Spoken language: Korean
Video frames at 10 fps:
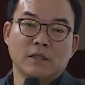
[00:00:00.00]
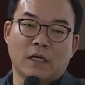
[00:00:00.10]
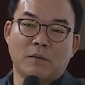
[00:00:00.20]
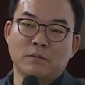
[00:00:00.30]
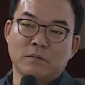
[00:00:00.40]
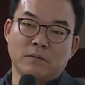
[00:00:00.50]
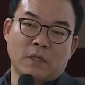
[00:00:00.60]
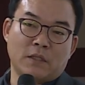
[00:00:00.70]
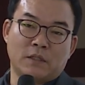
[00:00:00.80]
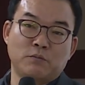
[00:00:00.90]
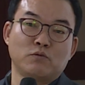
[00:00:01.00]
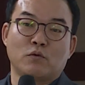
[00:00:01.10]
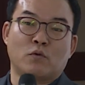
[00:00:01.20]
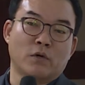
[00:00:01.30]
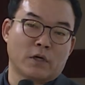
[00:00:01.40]
사람한테
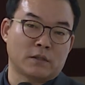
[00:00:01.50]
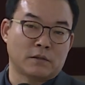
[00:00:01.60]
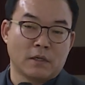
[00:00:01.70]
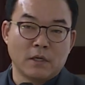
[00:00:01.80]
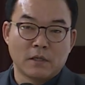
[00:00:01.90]
집중적으로 공격해서